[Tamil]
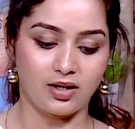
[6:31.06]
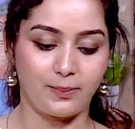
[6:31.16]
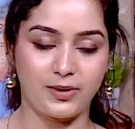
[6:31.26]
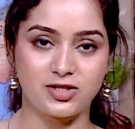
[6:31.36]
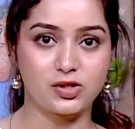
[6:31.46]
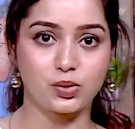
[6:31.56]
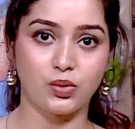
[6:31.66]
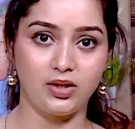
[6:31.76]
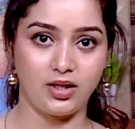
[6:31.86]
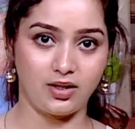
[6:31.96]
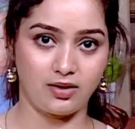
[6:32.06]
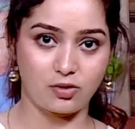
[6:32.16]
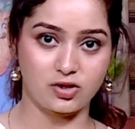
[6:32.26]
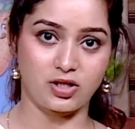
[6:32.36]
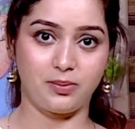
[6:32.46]
இப்படி ஜஸ்ட் ஊதி
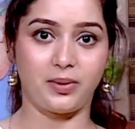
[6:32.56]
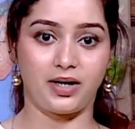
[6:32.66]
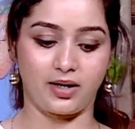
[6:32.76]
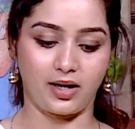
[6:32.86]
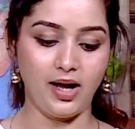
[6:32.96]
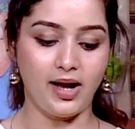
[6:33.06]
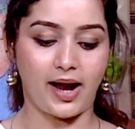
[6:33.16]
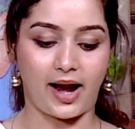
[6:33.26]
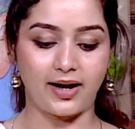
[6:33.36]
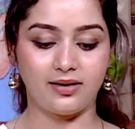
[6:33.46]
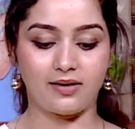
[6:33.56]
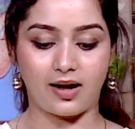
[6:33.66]
கொஞ்சம் இது பண்ணிவிடுங்க அண்ட்